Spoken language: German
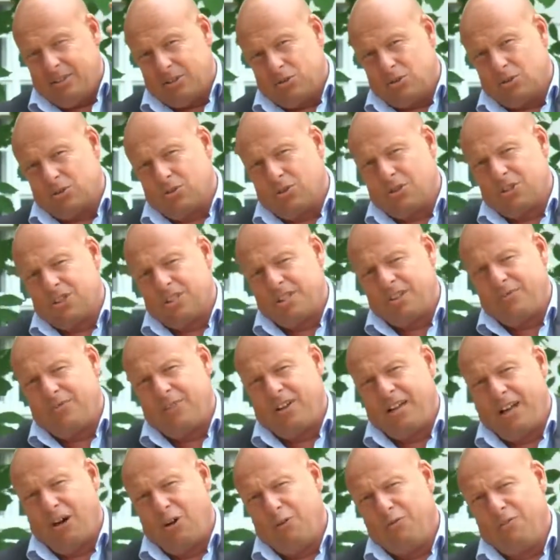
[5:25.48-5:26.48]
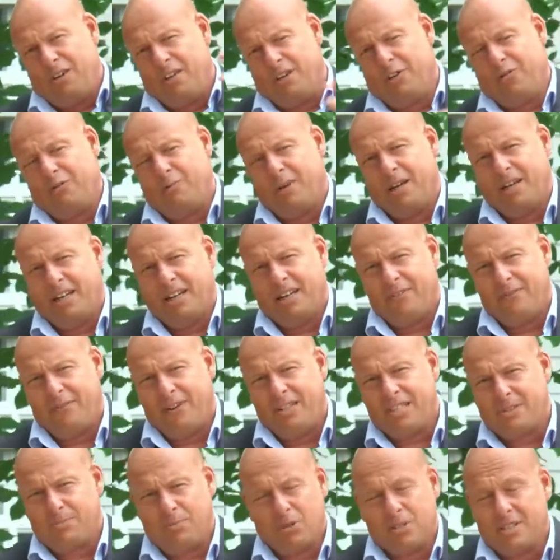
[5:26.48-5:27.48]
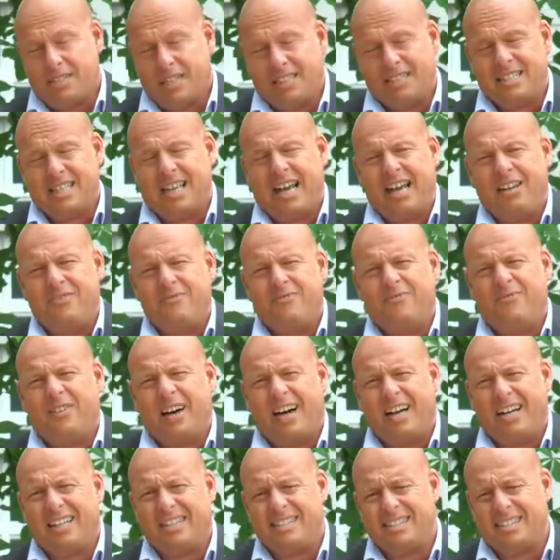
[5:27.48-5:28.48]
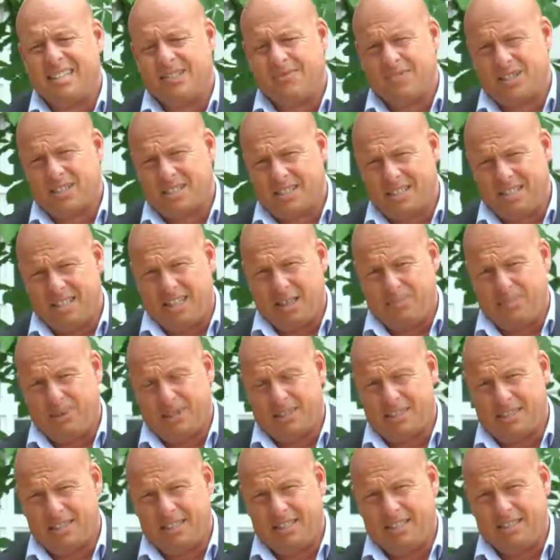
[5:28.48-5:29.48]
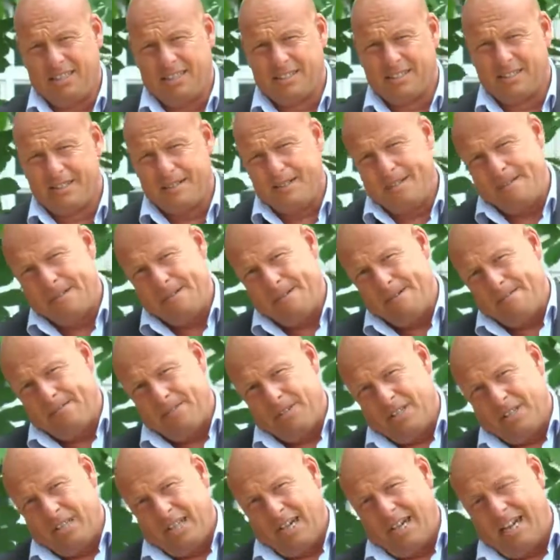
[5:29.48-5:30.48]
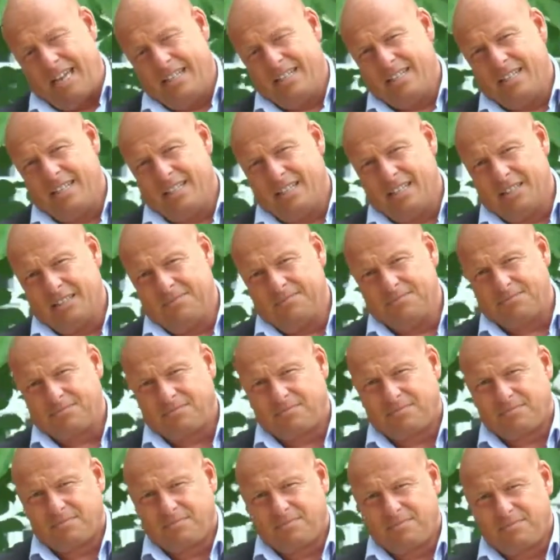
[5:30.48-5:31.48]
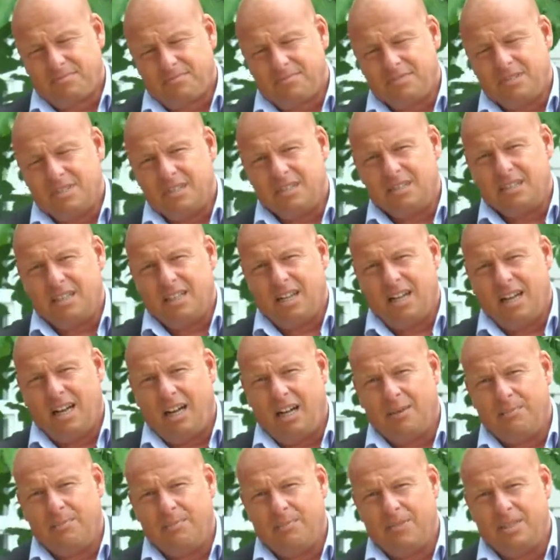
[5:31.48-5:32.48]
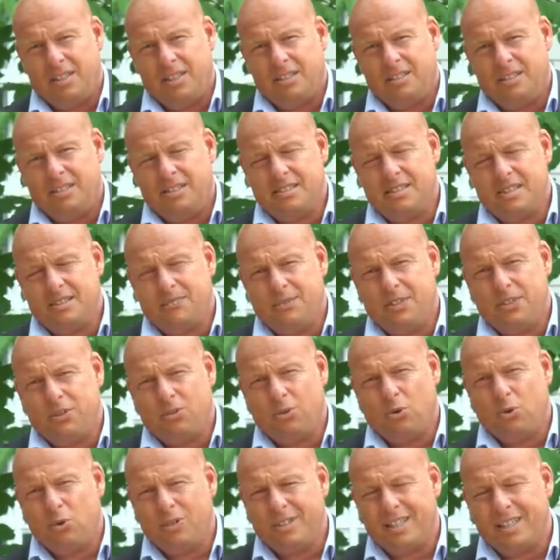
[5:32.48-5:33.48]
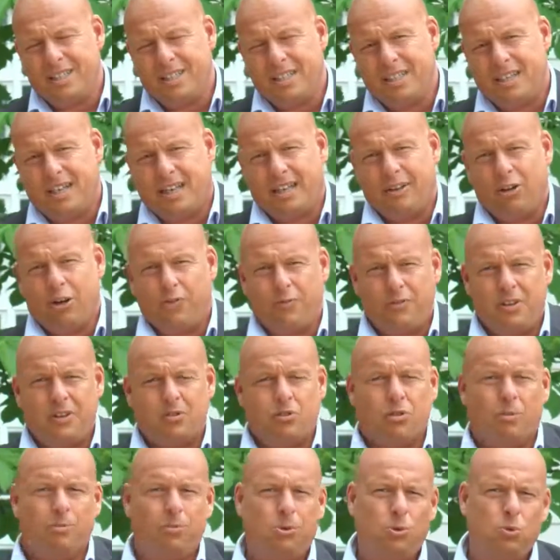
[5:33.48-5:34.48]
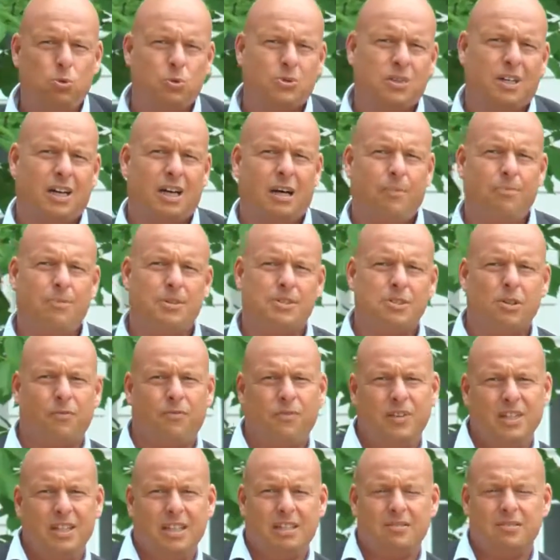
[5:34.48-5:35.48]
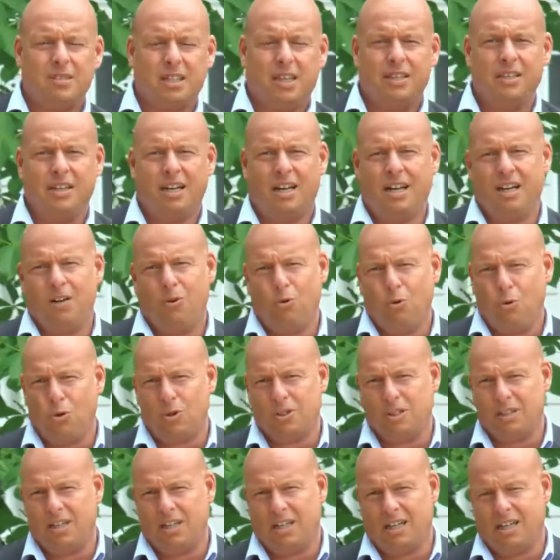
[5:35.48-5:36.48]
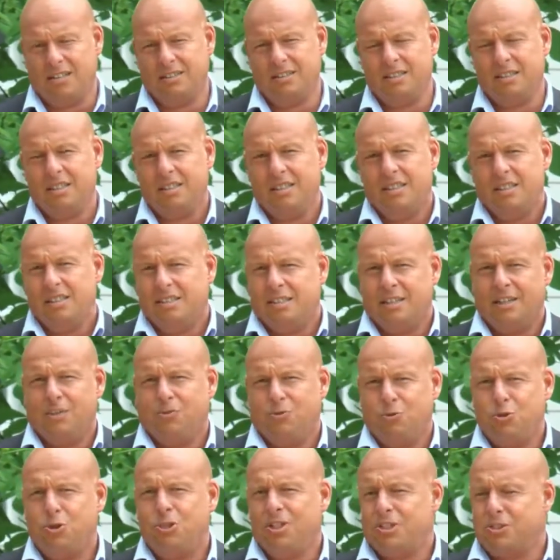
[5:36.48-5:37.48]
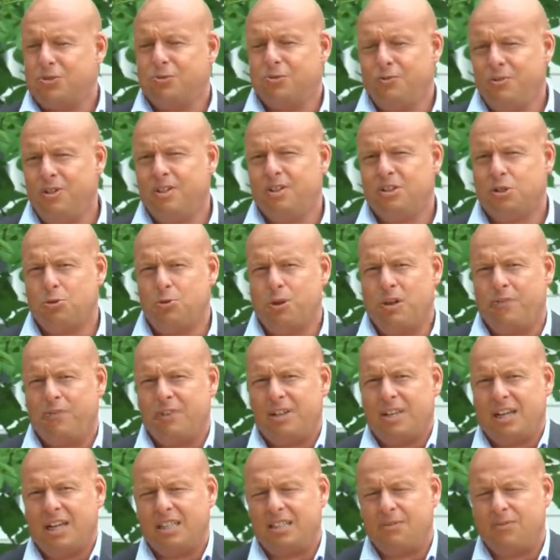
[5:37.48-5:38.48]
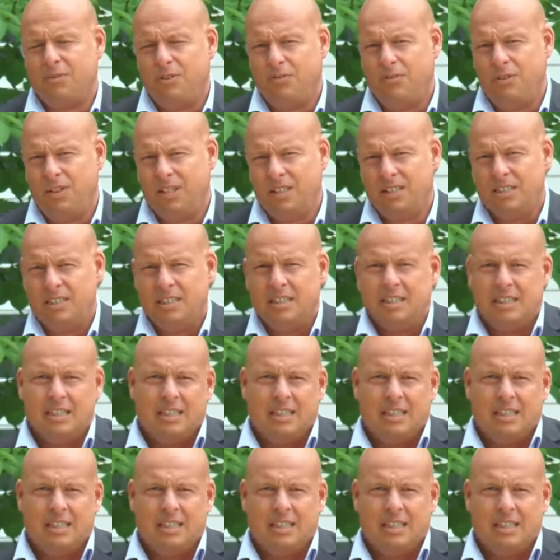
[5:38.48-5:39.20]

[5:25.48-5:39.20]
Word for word: guckt euch den Verlauf an auf meiner Facebook-Seite. Ein Wahnsinn, was danach passiert ist. Andere haben äh, dieses Video runtergeladen auf ihren Computer, haben es auf ihren Kanal hochgeladen, der natürlich nicht so viel Traffic hat wie wir.